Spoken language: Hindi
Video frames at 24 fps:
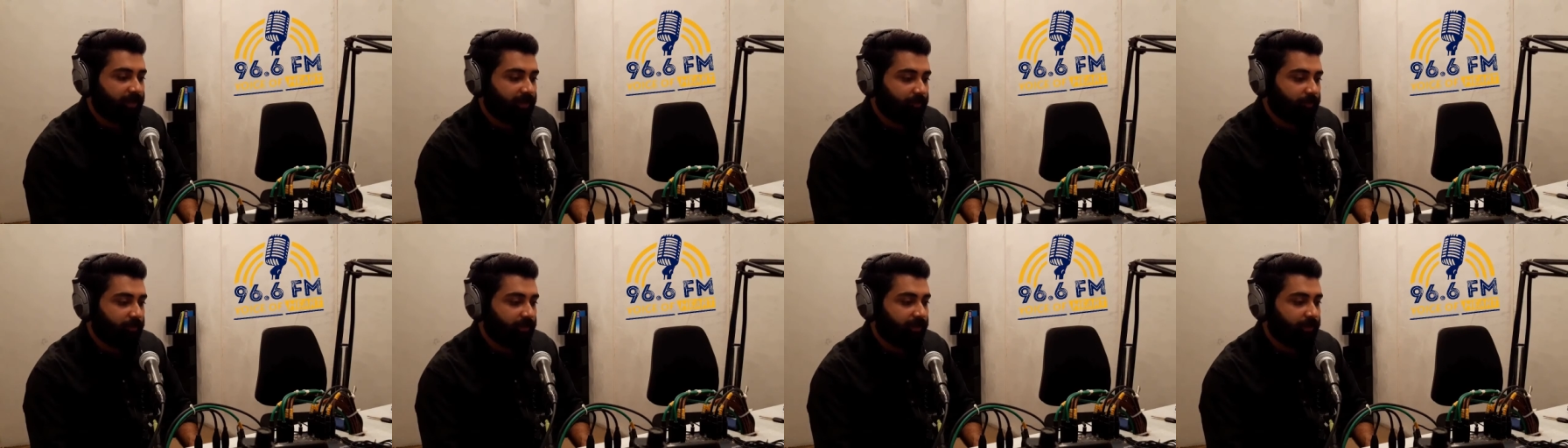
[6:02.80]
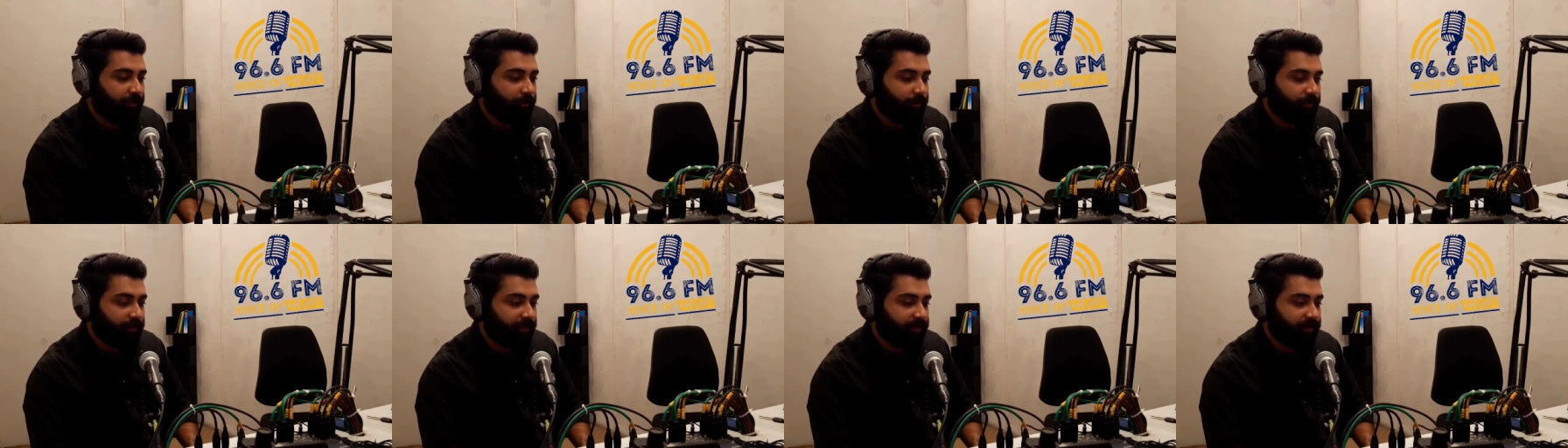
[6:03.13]
बिल्ड
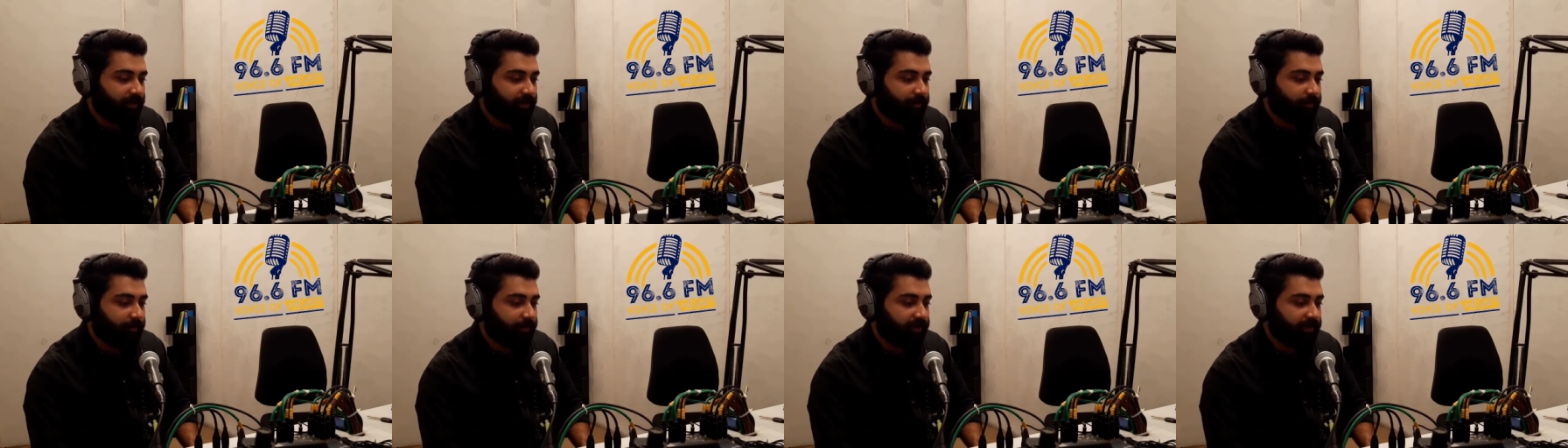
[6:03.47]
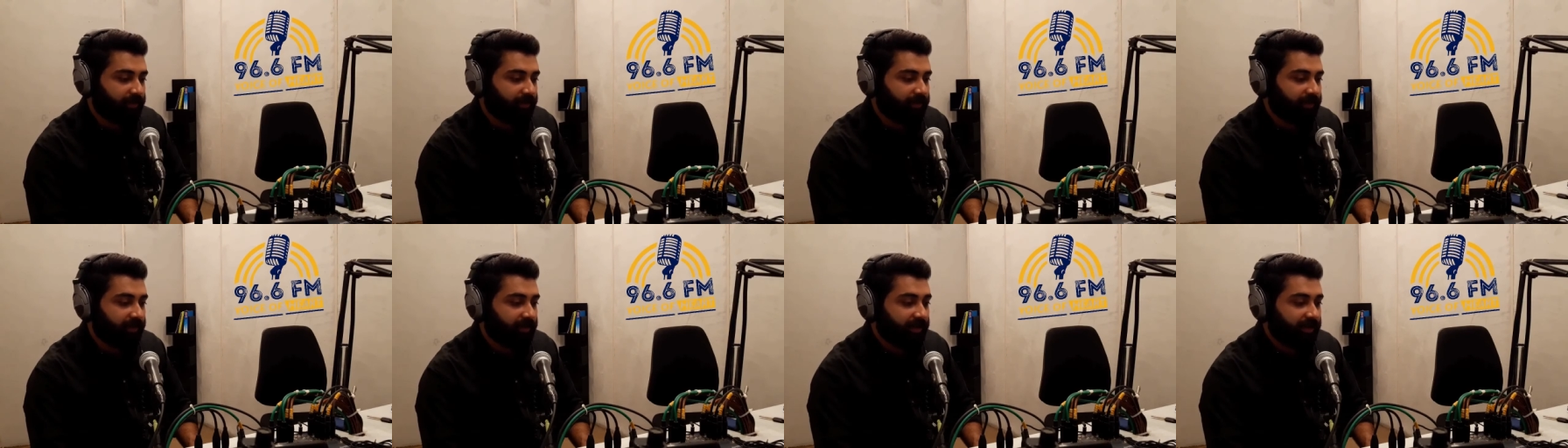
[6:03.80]
होना लग
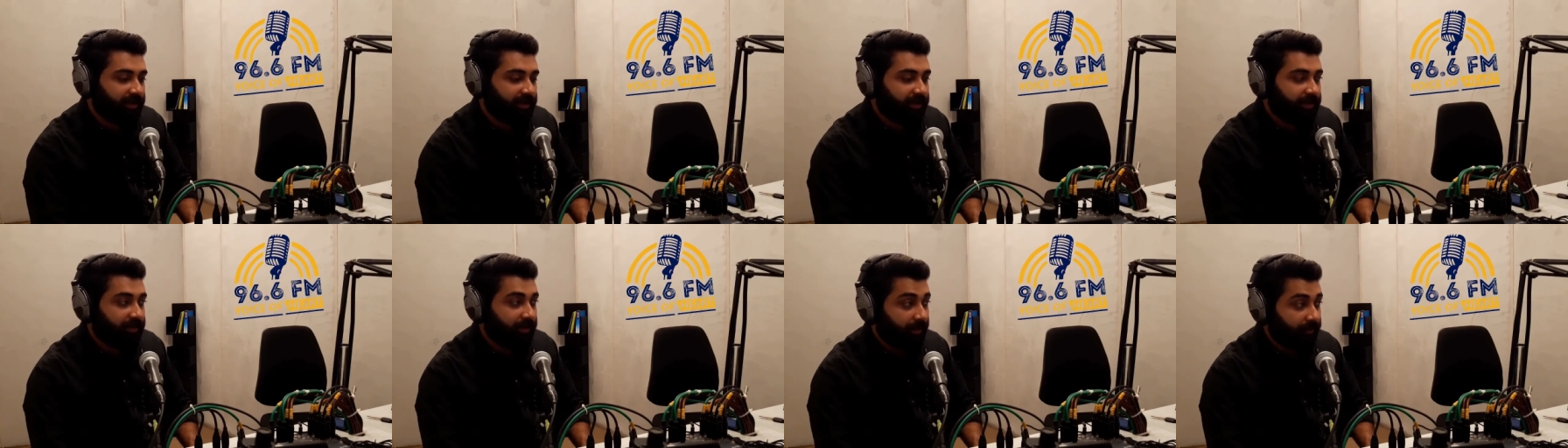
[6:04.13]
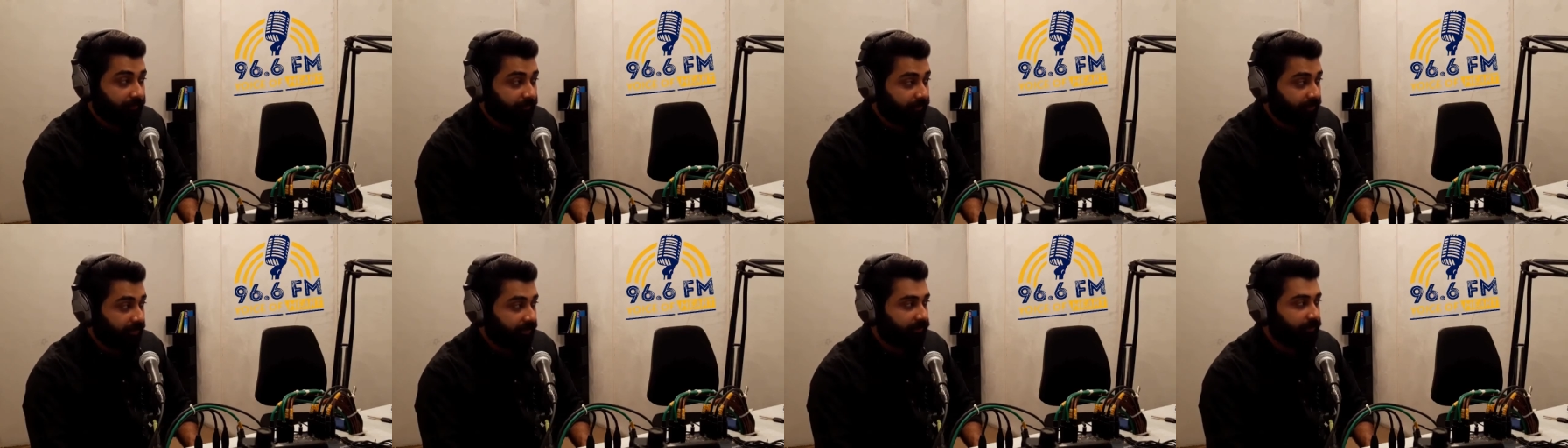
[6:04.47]
पड़ी
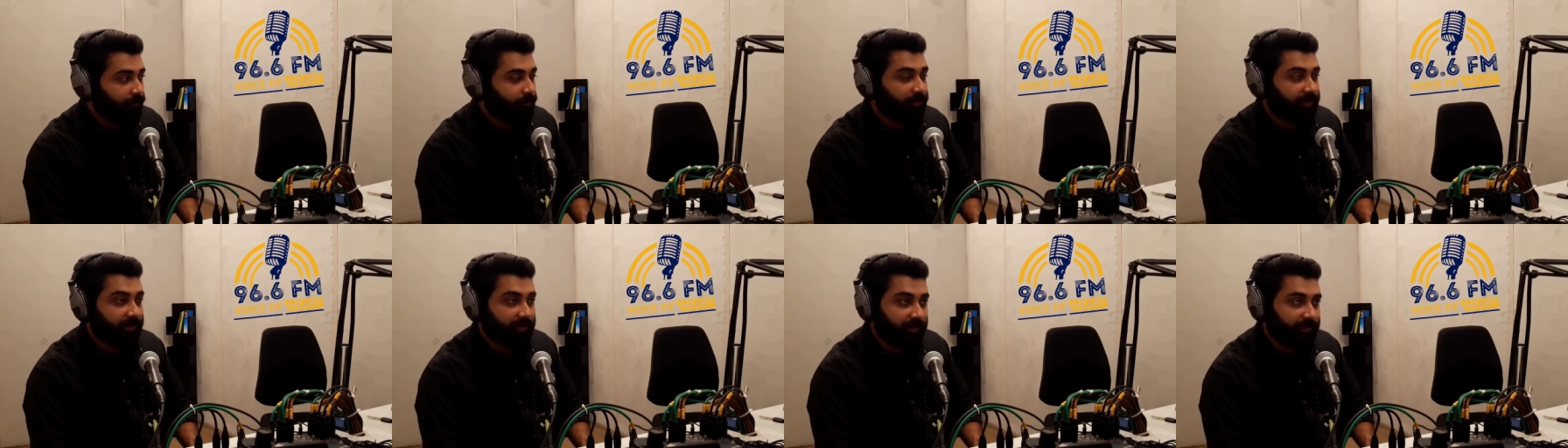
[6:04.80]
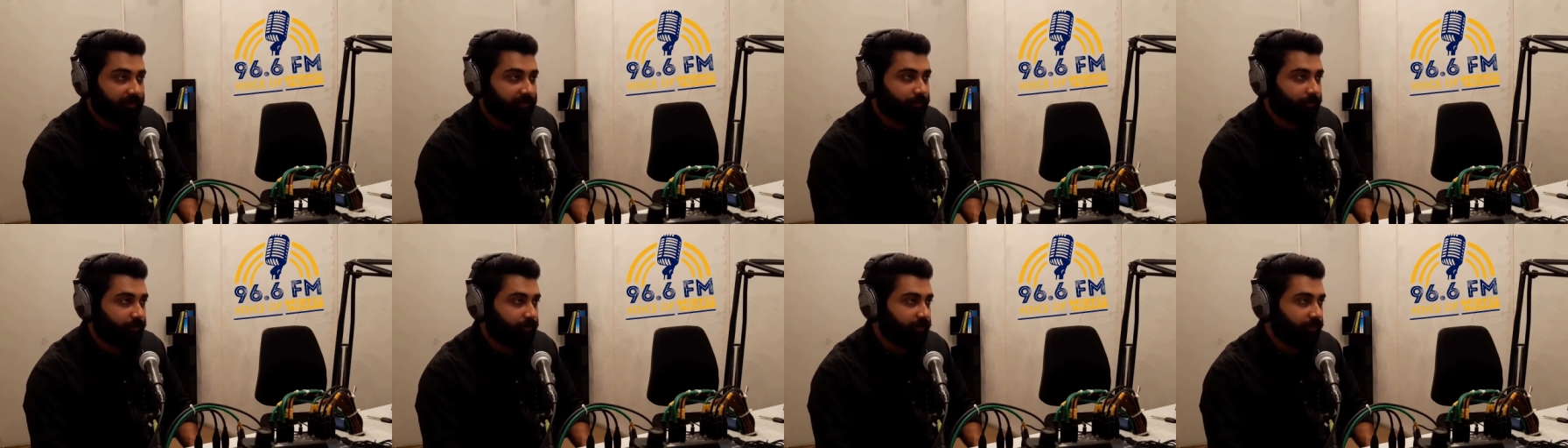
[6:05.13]
काफ़ी
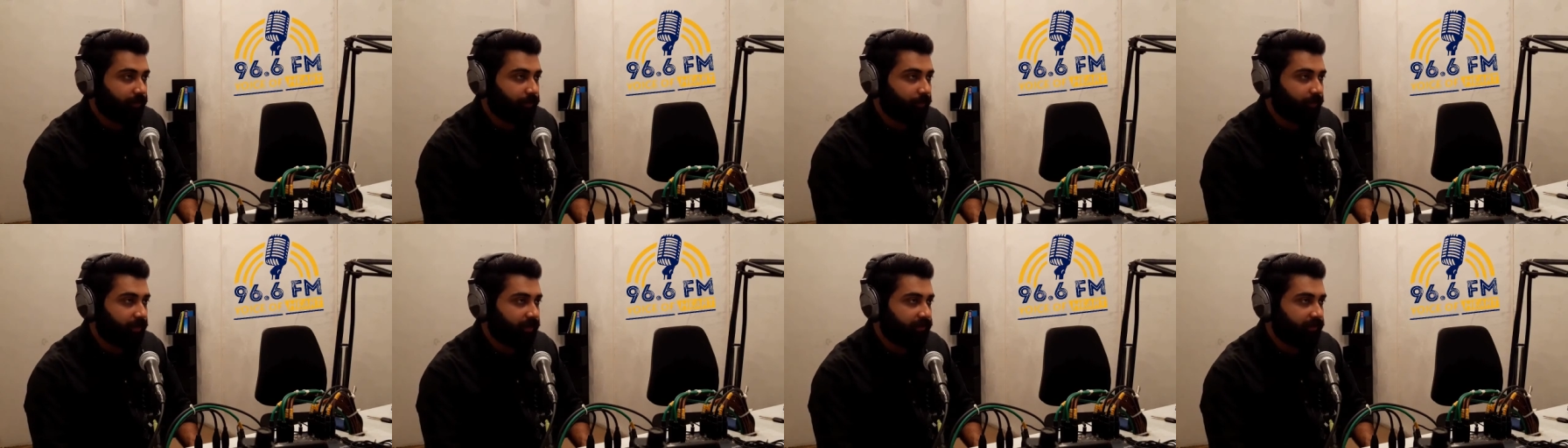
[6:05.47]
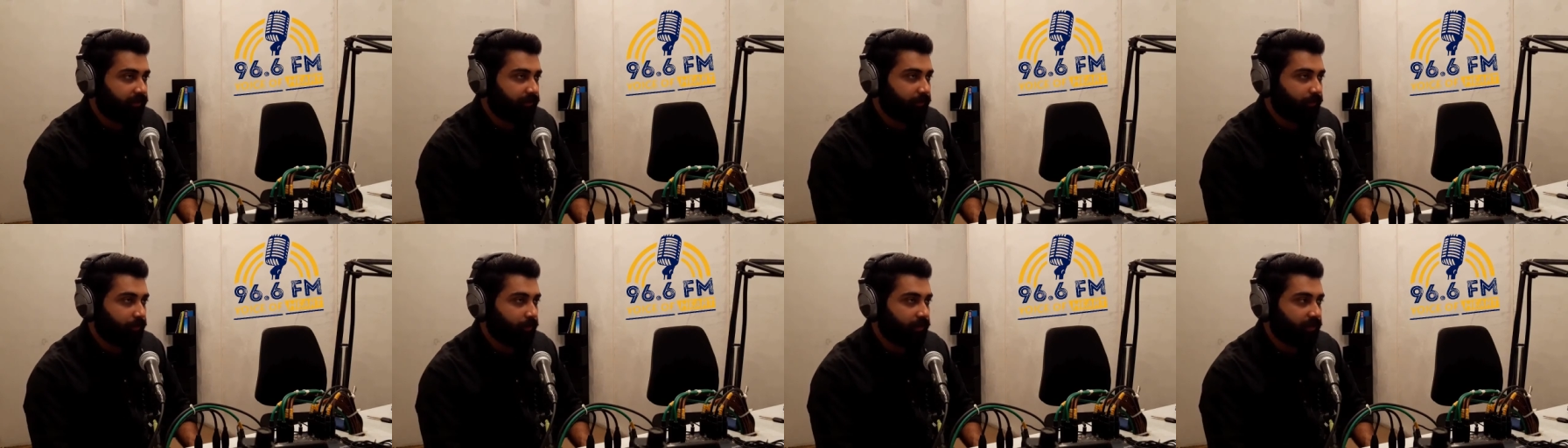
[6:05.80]
एक्सपीरियंस मुझे हुआ
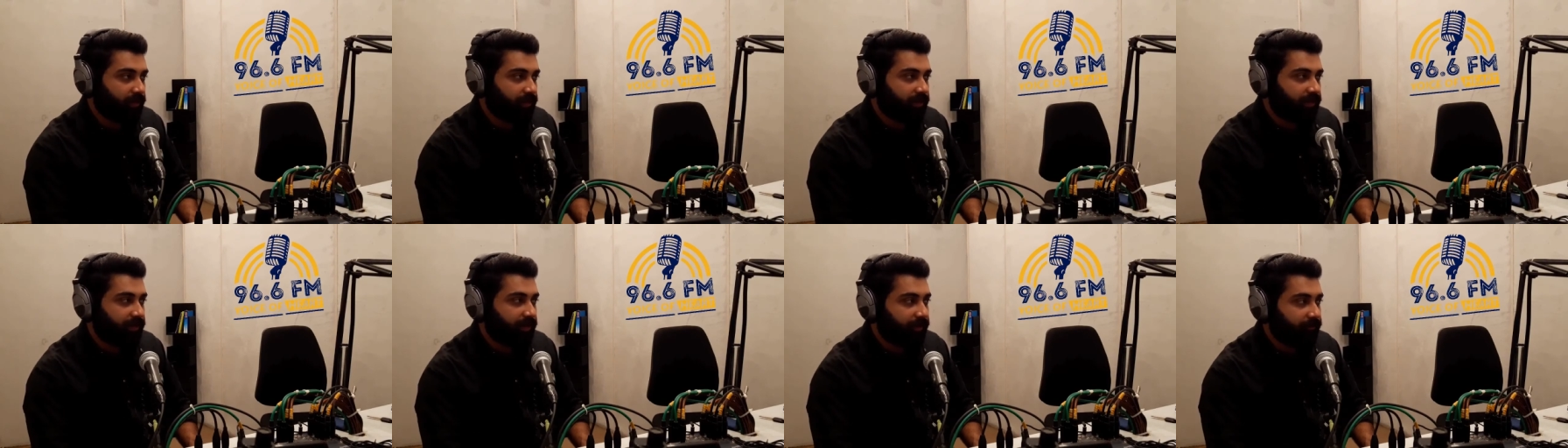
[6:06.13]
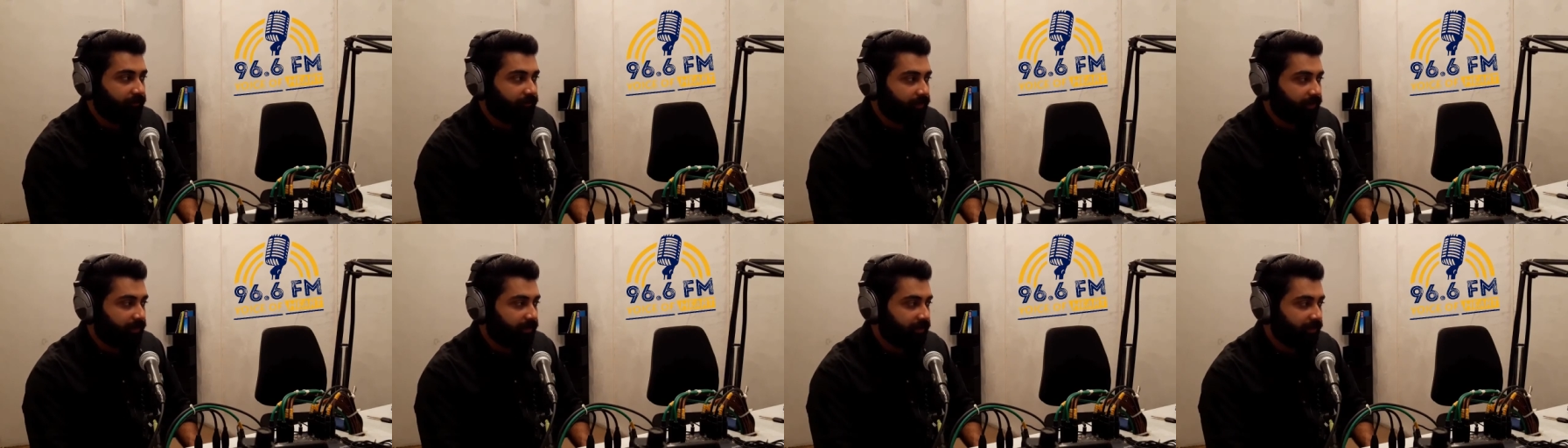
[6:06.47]
चीज़ों का
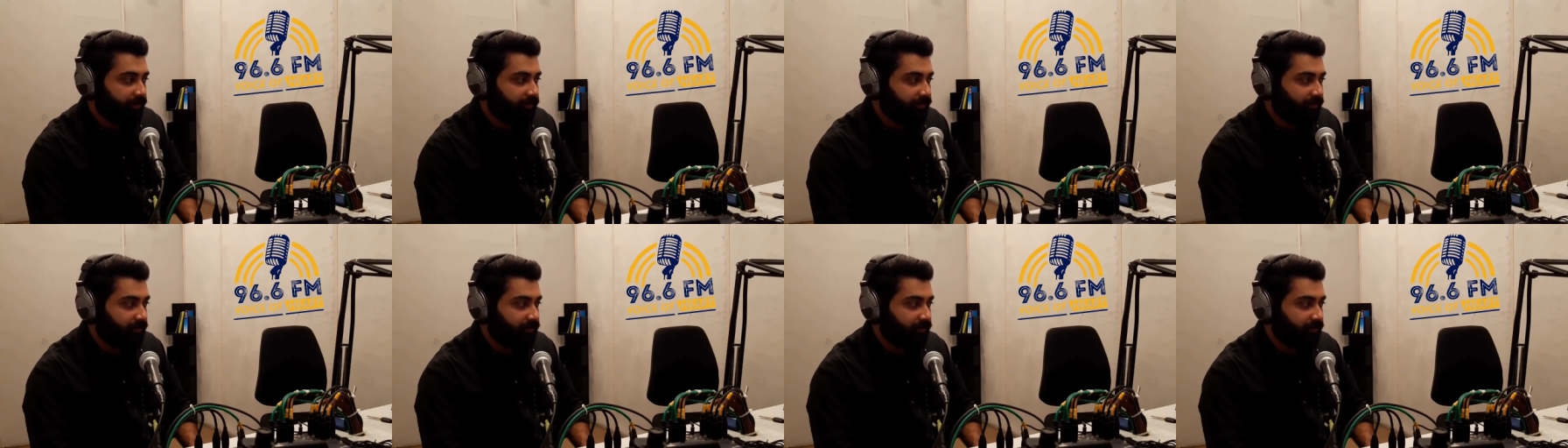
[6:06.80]
काफ़ी